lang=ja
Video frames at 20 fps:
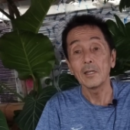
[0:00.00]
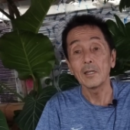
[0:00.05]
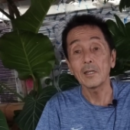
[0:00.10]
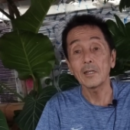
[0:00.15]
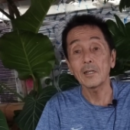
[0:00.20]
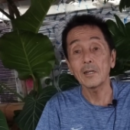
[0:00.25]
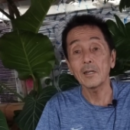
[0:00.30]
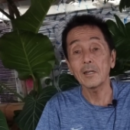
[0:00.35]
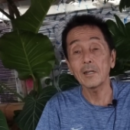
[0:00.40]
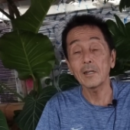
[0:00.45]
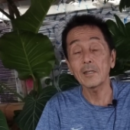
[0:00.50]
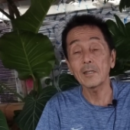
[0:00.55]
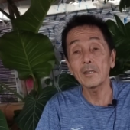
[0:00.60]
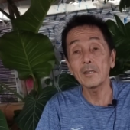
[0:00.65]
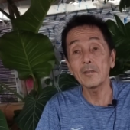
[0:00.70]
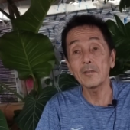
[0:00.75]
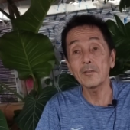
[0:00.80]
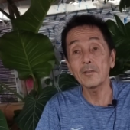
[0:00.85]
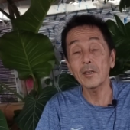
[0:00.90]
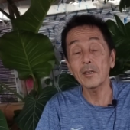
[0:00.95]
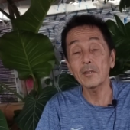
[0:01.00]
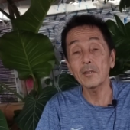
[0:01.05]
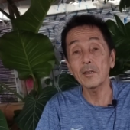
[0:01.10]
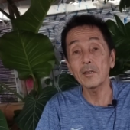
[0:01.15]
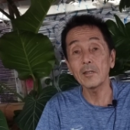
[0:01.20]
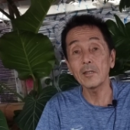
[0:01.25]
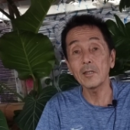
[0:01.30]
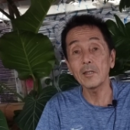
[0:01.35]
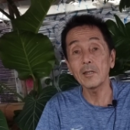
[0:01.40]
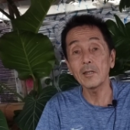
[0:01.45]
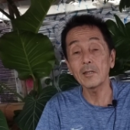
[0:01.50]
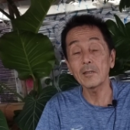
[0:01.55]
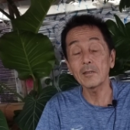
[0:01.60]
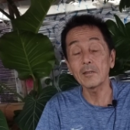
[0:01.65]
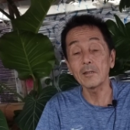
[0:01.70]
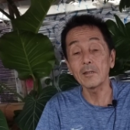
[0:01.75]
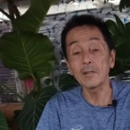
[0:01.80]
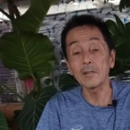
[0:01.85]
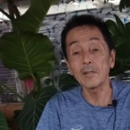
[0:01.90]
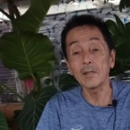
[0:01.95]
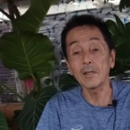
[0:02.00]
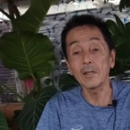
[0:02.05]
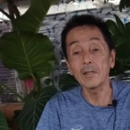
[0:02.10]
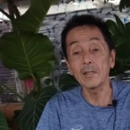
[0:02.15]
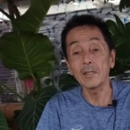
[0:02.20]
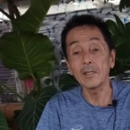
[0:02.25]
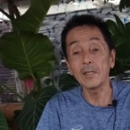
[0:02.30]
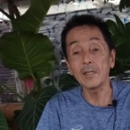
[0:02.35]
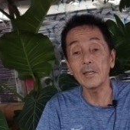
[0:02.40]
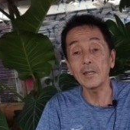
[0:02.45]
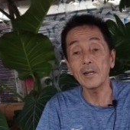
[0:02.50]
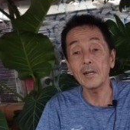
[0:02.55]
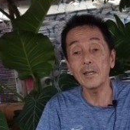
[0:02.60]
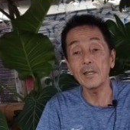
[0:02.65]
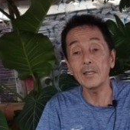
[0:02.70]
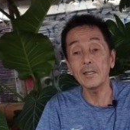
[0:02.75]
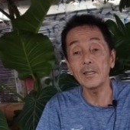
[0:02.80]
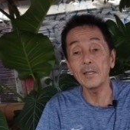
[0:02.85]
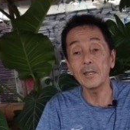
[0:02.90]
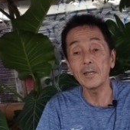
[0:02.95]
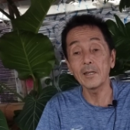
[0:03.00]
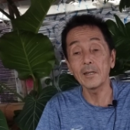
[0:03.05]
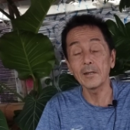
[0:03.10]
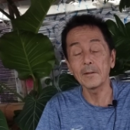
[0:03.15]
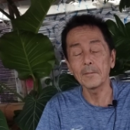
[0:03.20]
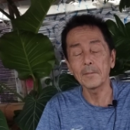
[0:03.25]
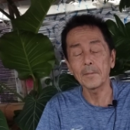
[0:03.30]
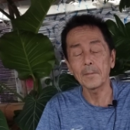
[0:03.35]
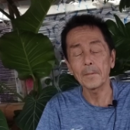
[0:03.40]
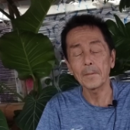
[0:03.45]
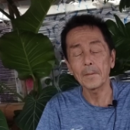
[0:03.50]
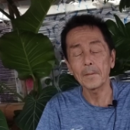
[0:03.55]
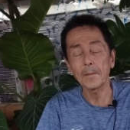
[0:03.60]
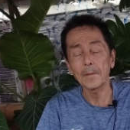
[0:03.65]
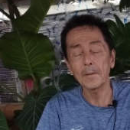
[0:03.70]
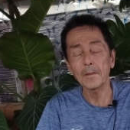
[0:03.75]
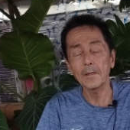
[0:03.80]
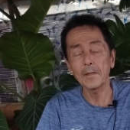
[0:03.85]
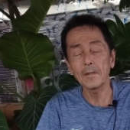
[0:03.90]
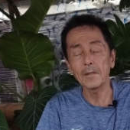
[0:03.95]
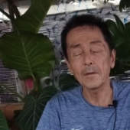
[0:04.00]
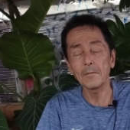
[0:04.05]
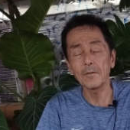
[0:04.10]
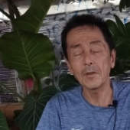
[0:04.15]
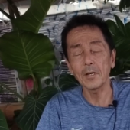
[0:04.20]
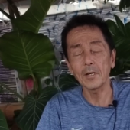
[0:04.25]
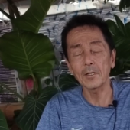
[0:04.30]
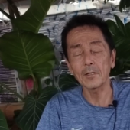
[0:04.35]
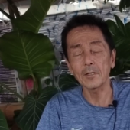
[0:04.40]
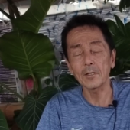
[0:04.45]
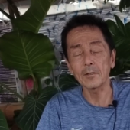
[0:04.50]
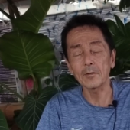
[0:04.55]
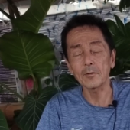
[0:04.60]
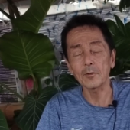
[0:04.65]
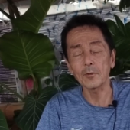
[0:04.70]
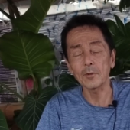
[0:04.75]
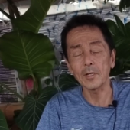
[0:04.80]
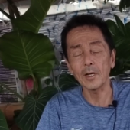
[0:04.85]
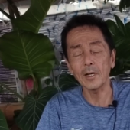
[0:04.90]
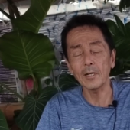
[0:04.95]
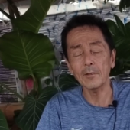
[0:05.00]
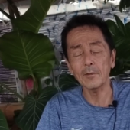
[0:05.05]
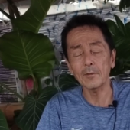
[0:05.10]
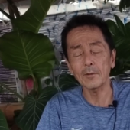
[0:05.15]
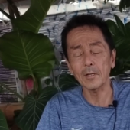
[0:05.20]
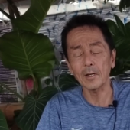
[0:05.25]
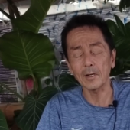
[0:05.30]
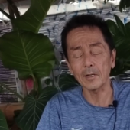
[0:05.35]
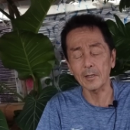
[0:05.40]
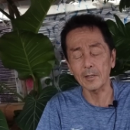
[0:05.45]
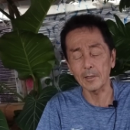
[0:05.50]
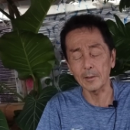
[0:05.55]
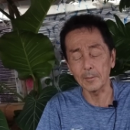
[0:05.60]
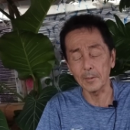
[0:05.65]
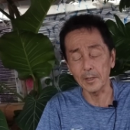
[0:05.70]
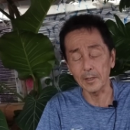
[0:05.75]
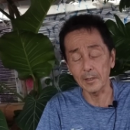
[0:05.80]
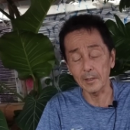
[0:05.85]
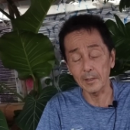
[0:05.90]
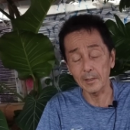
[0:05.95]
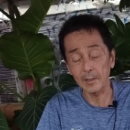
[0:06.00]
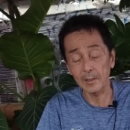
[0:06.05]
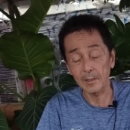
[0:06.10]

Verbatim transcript: 1階が喫茶店になっていて、2階にね、KTV があったんですよ。なんつったかな、名前。